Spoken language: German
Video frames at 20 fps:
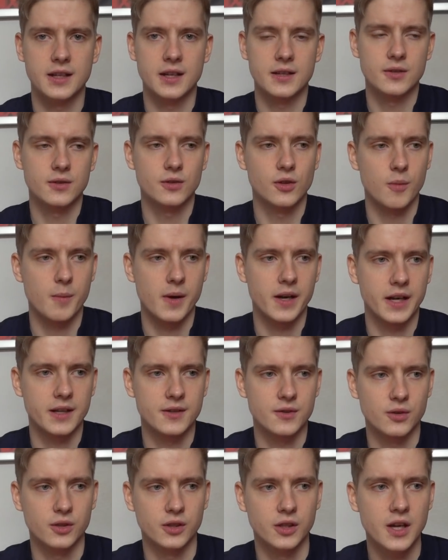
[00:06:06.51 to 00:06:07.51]
Das ist nochmal dann
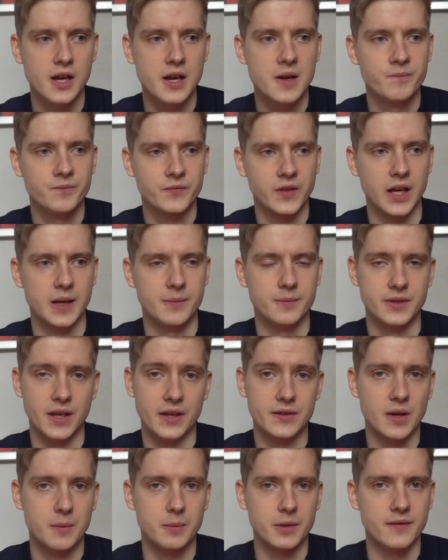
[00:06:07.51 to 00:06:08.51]
so ein ähm,
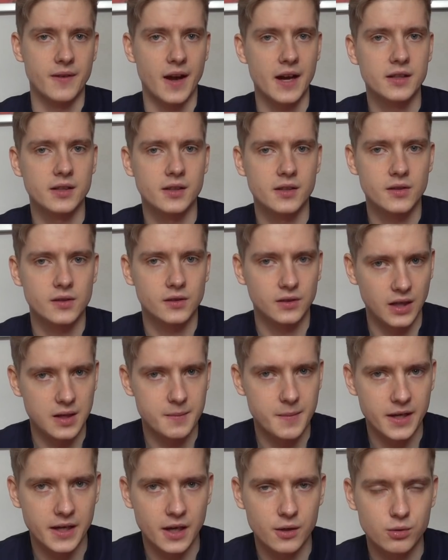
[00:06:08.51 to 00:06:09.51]
sehr, sehr privates
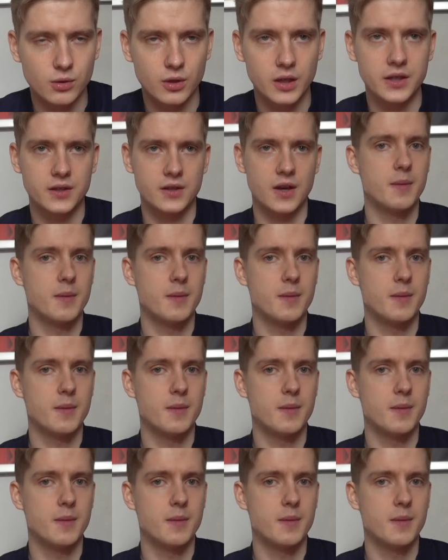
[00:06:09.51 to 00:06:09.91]
Thema natürlich.